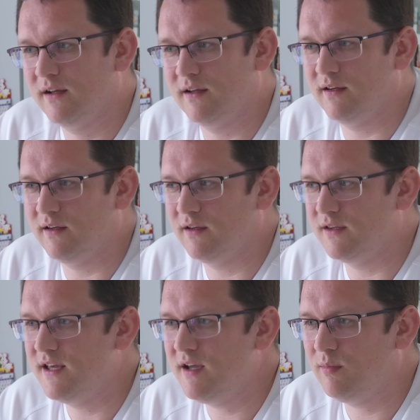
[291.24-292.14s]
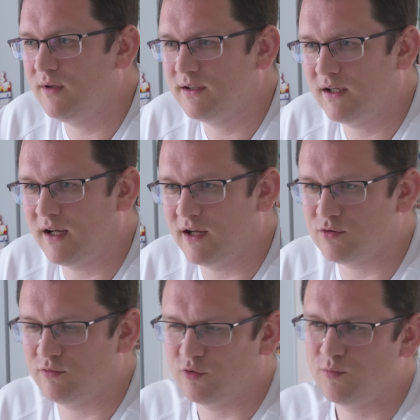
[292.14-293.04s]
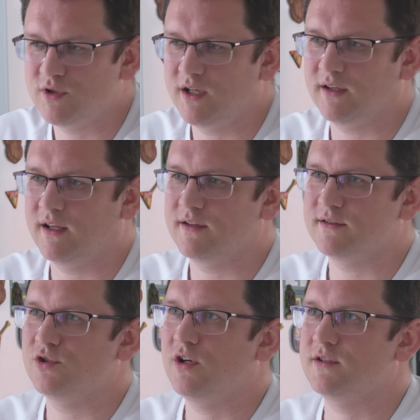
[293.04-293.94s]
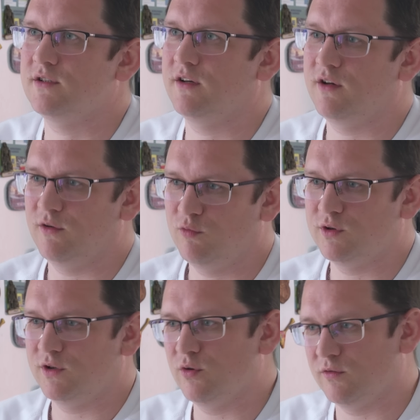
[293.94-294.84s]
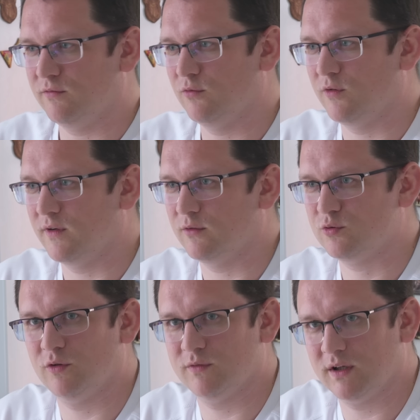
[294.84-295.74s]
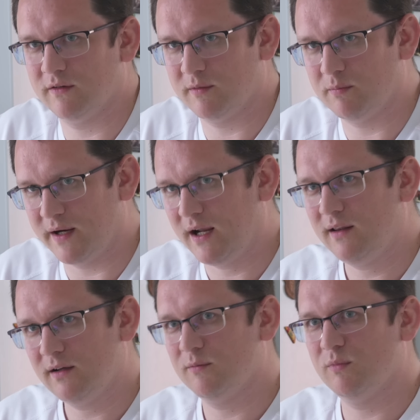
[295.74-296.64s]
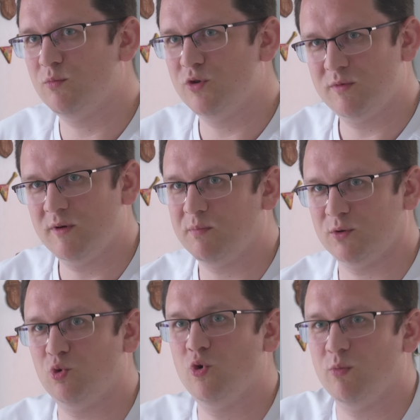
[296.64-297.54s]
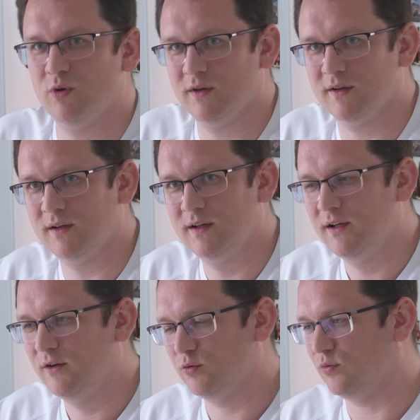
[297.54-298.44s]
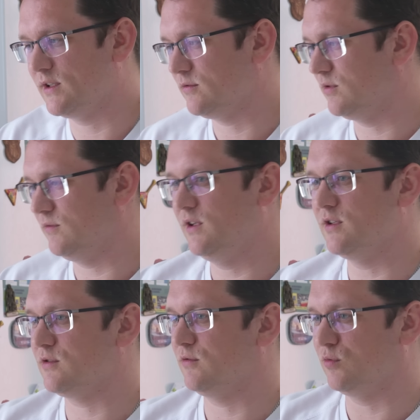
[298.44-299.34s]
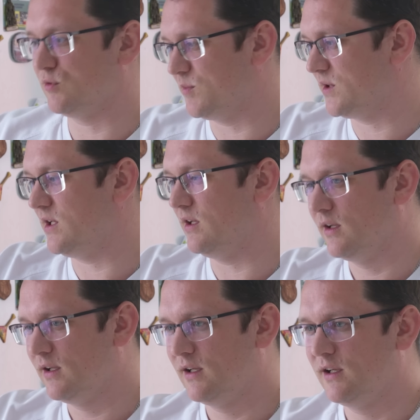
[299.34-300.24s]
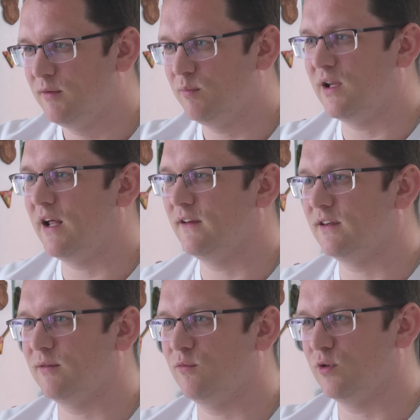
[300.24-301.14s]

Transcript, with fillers: И идея была такая, что в том числе, когда я назначался, они говорили, вот идет новый условно говоря, порядок, мы будем теперь по-другому делать. Вот у нас вот видишь, вот тут смотри, планы там,